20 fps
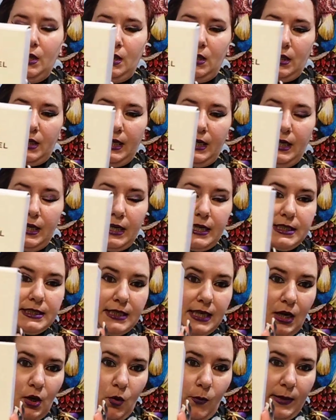Quieren que
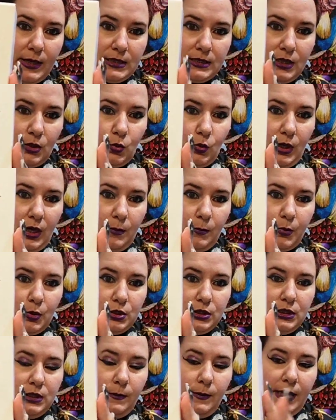sea lo más natural
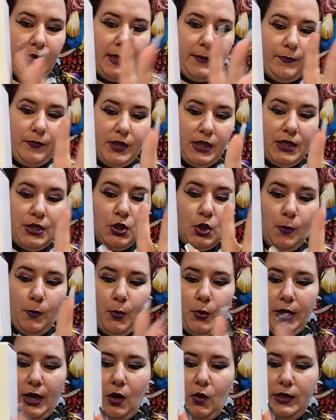posible y yo
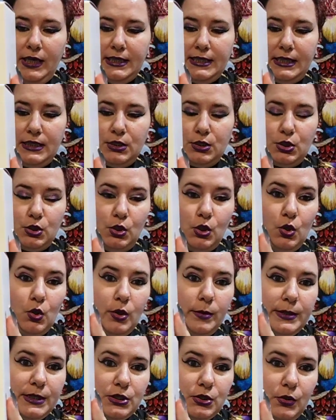por ahora tan solo lo he
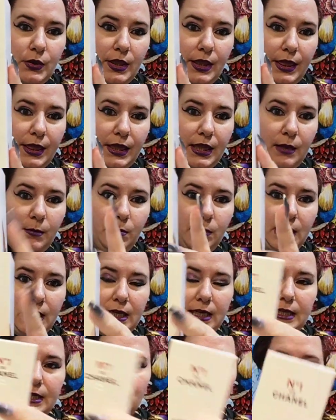visto en 100
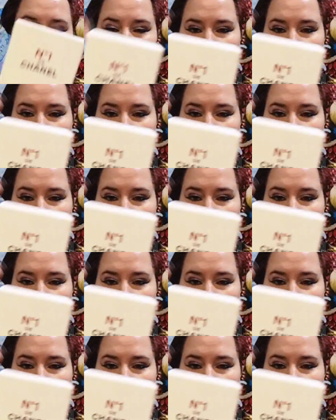mililitros.